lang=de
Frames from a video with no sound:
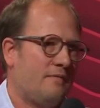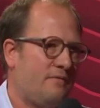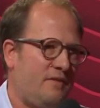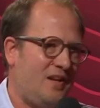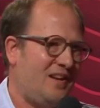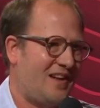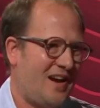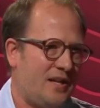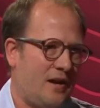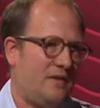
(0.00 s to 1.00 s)
wie nicht
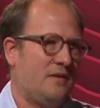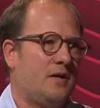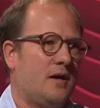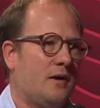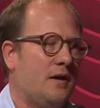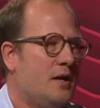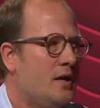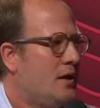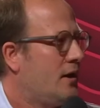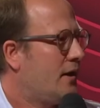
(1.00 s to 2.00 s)
einrechnen kann.
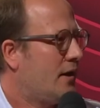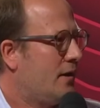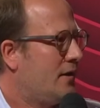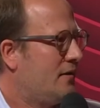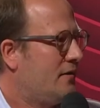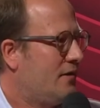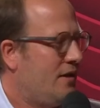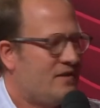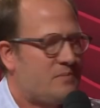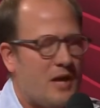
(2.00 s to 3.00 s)
Äh,
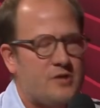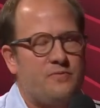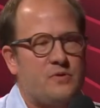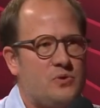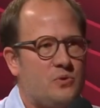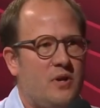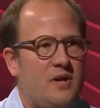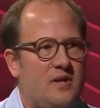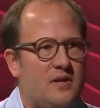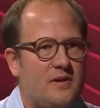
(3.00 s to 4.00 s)
nehmen wir das Beispiel von
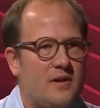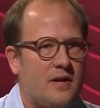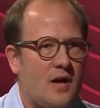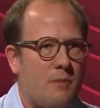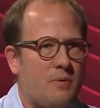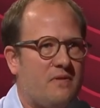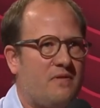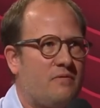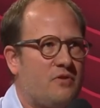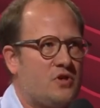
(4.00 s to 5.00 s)
Zürich. Da gab
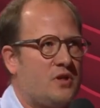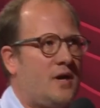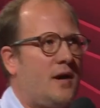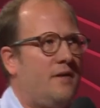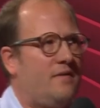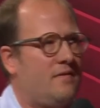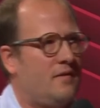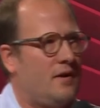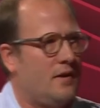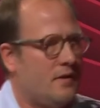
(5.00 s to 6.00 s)
es zwischen
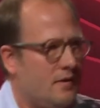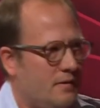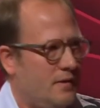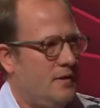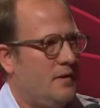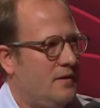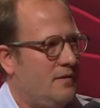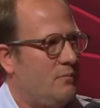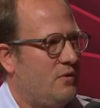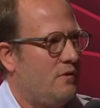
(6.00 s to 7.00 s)
13
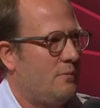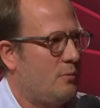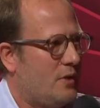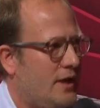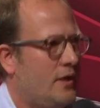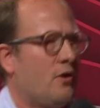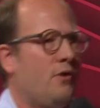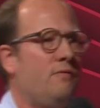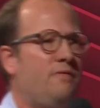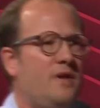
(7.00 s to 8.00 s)
jetzt muss ich auch mal überlegen,
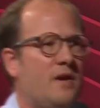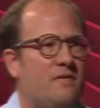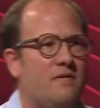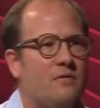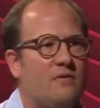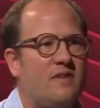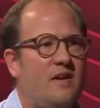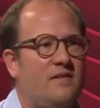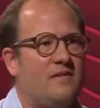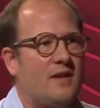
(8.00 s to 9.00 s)
49 und
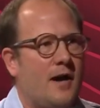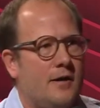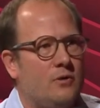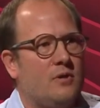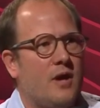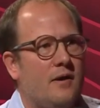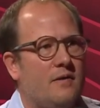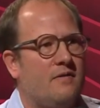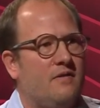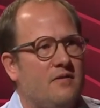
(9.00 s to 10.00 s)
16,
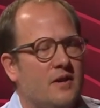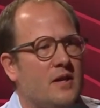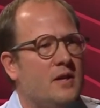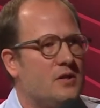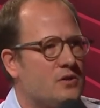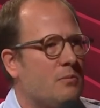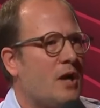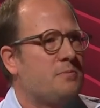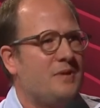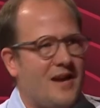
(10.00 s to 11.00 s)
88, zum
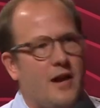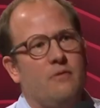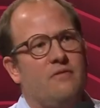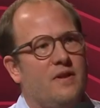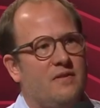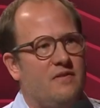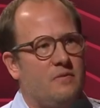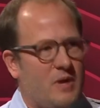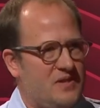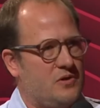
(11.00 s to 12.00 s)
Beispiel
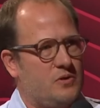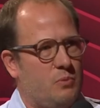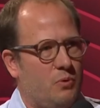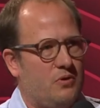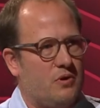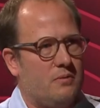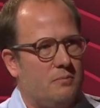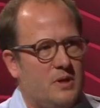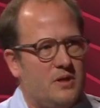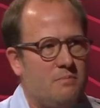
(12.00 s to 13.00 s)
23 Pestausbrüche
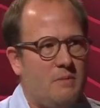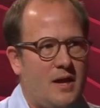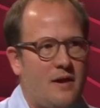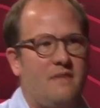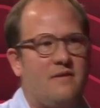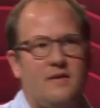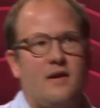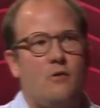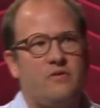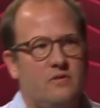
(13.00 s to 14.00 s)
mit mehrere
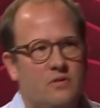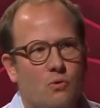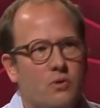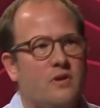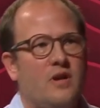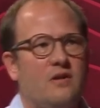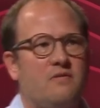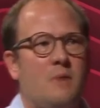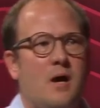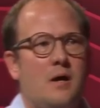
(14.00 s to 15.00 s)
10.000 Tote
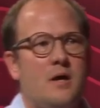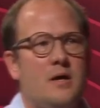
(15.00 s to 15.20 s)
jedes Mal.